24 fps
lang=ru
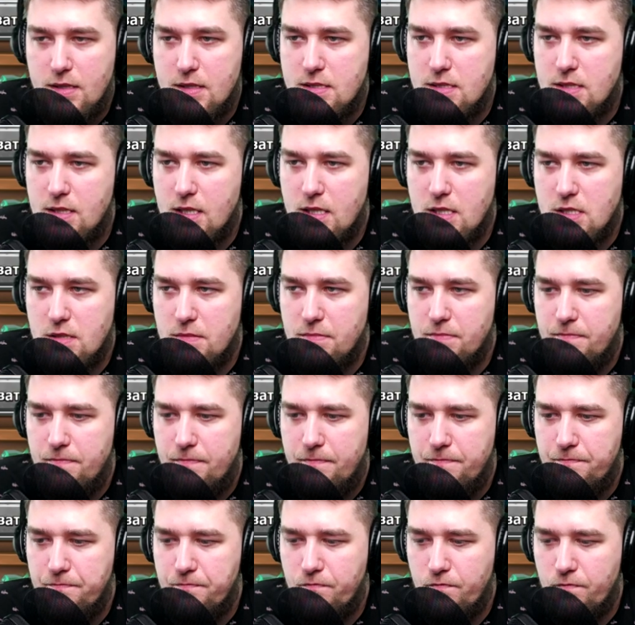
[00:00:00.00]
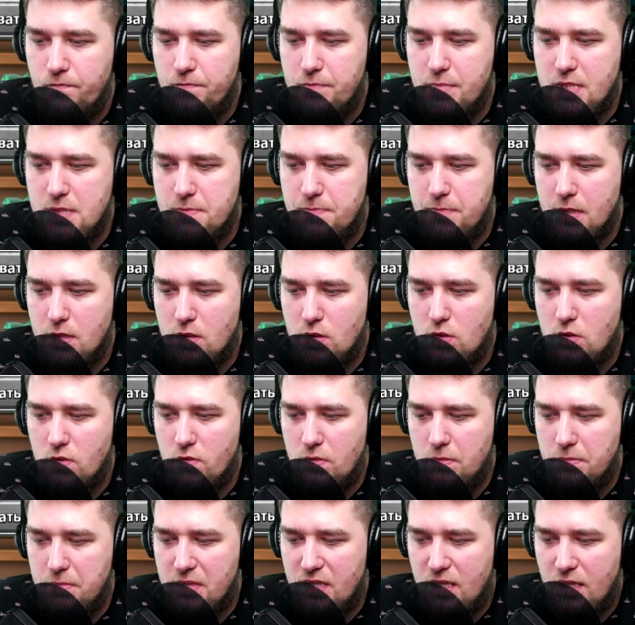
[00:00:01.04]
скажем,
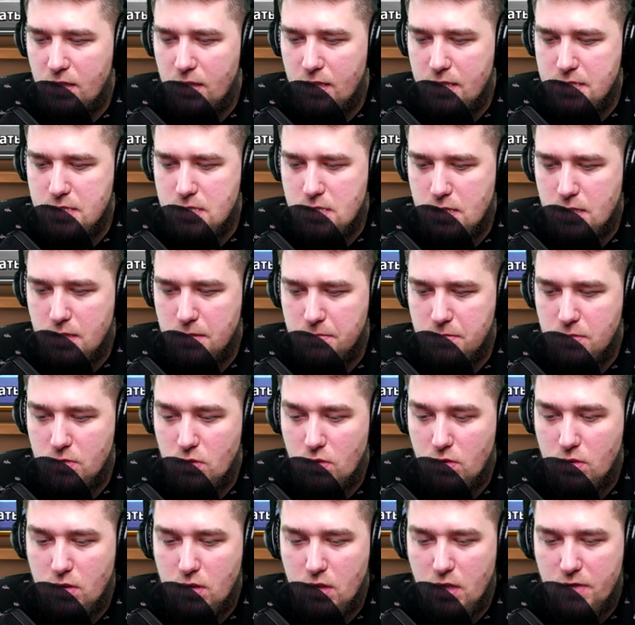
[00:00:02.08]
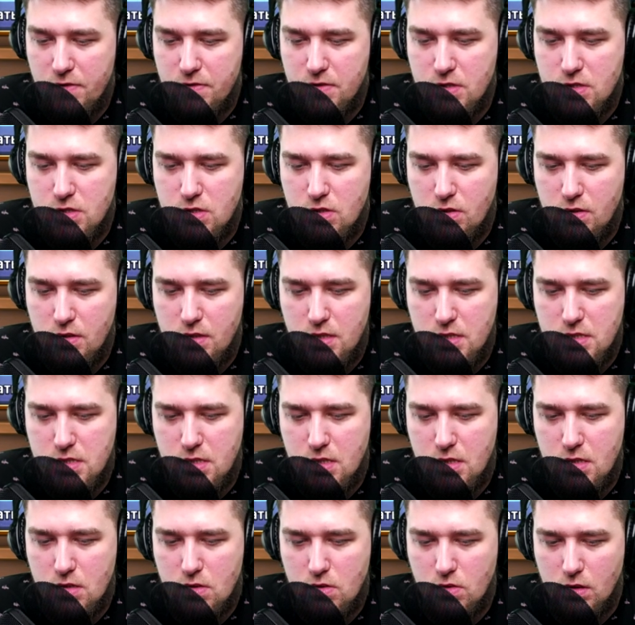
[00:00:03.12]
беспонтовым талантиком, но главное, что есть
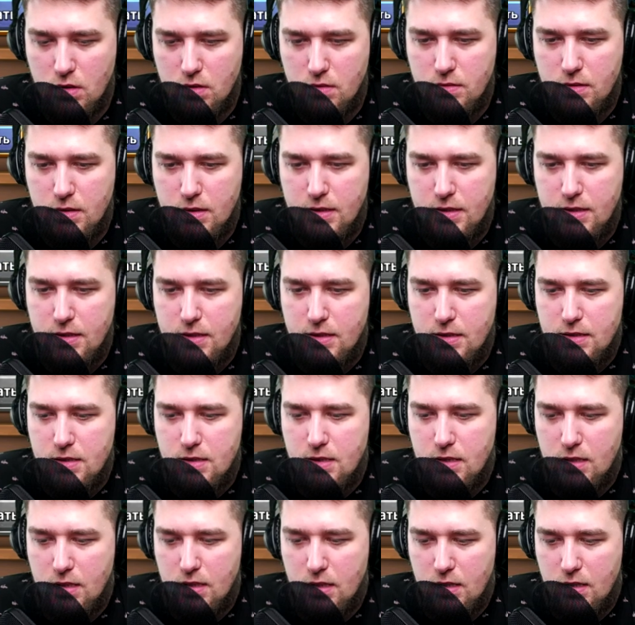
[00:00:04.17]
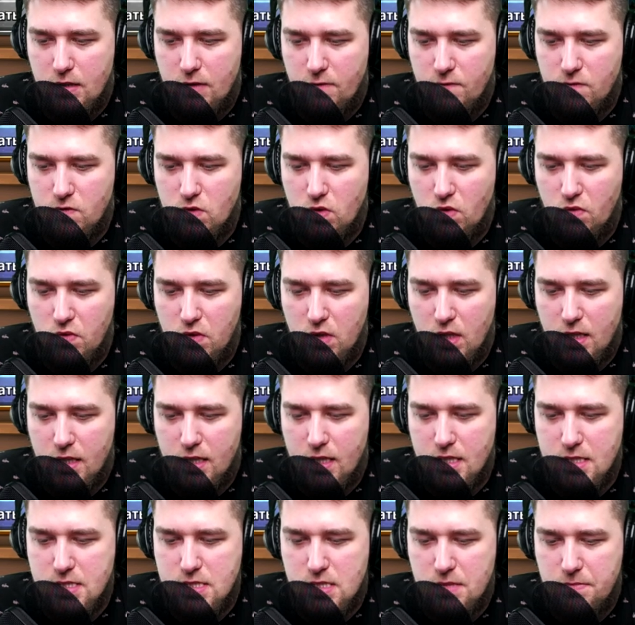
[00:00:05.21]
герой. А в новой
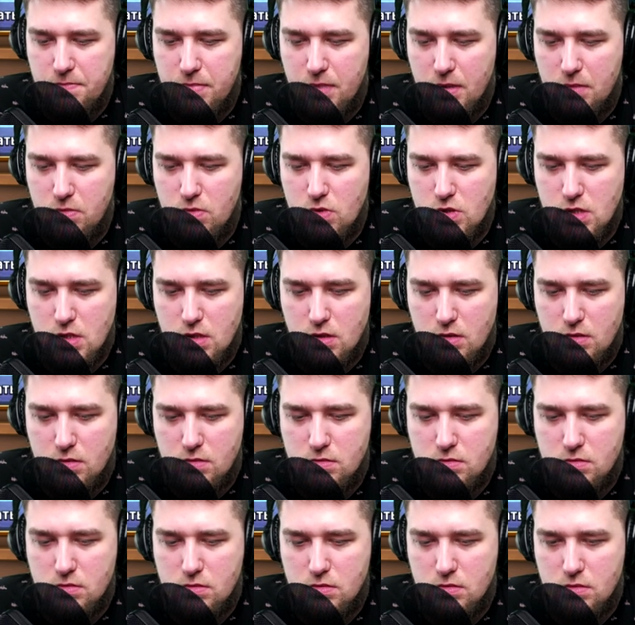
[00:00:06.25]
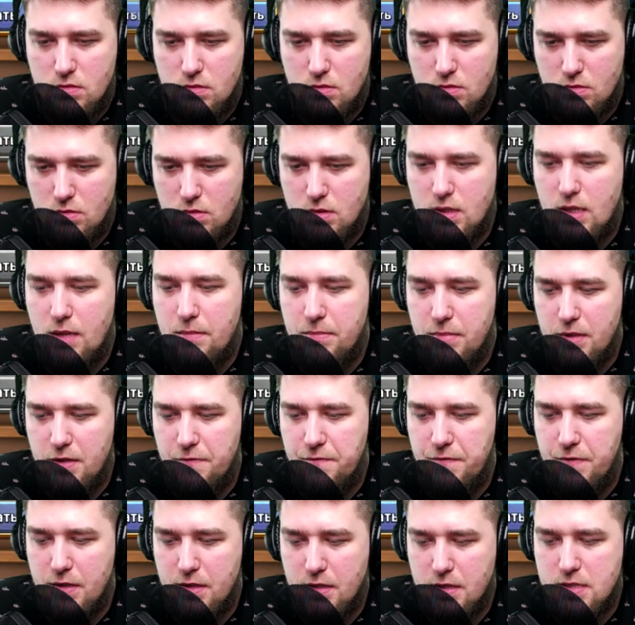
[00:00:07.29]
локации поможет. Ну, там бы и
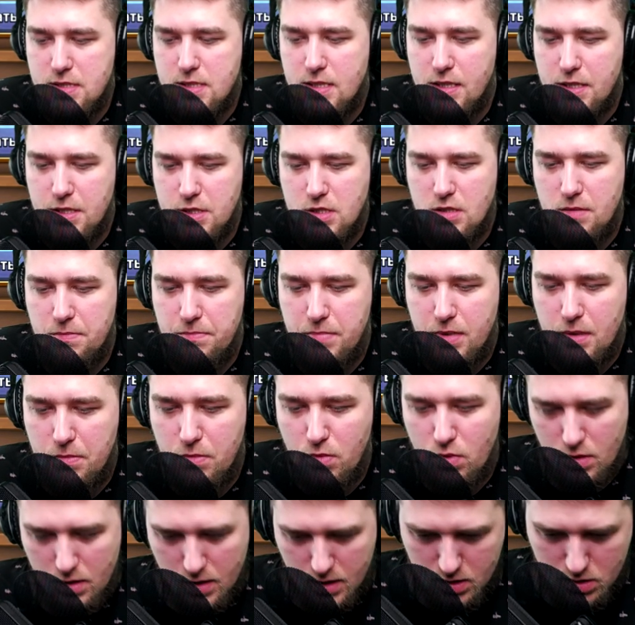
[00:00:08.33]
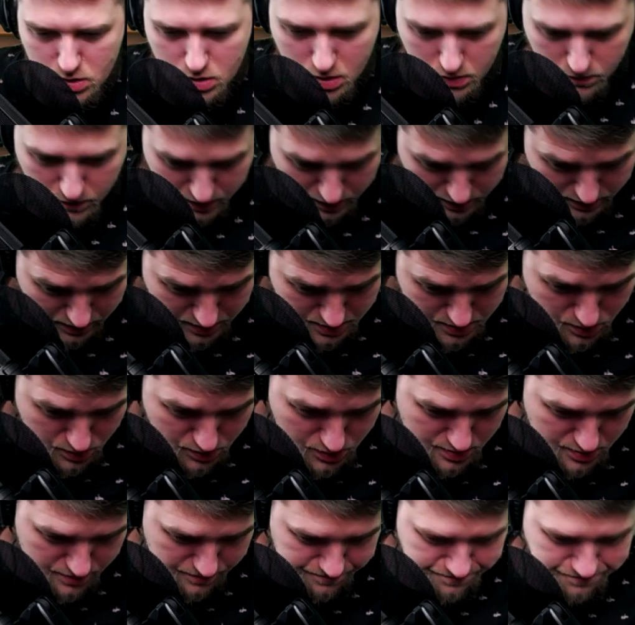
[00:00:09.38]
Феникс, конечно, помог, которого, я
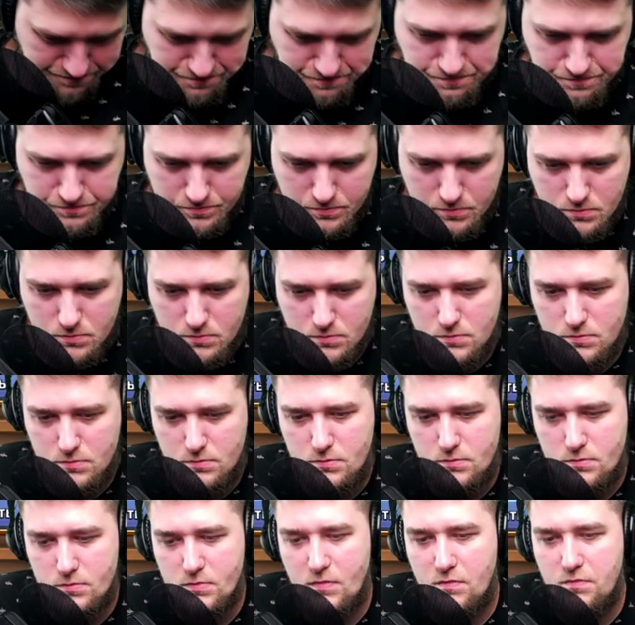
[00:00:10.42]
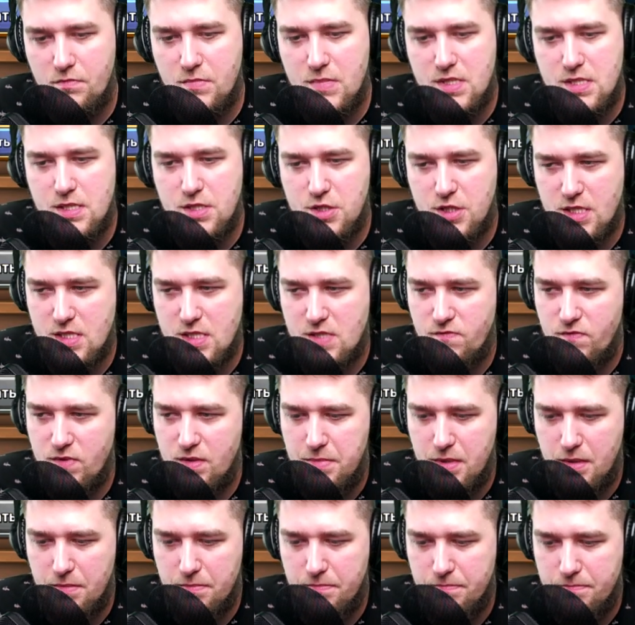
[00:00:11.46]
надеюсь, мы сейчас
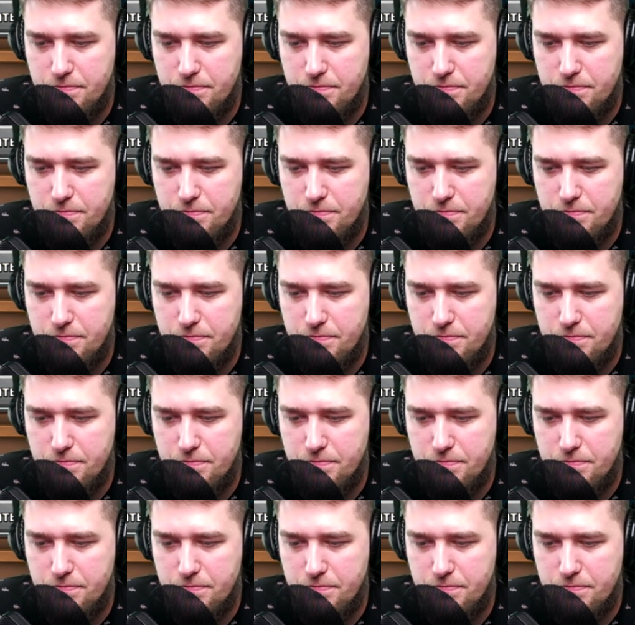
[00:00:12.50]
выбьем.